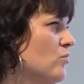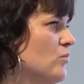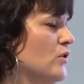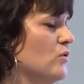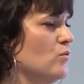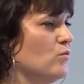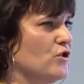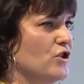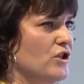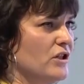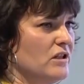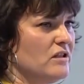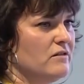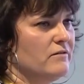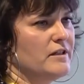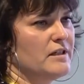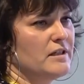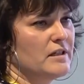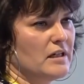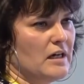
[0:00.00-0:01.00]
освоению
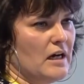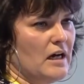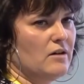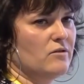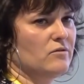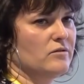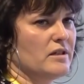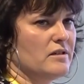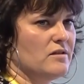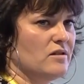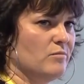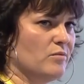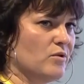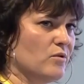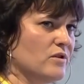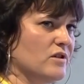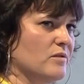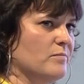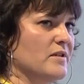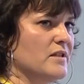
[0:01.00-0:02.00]
космоса.
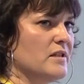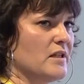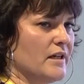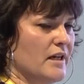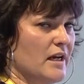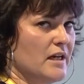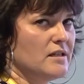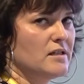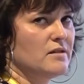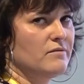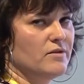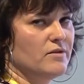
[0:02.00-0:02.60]
Площадка собрала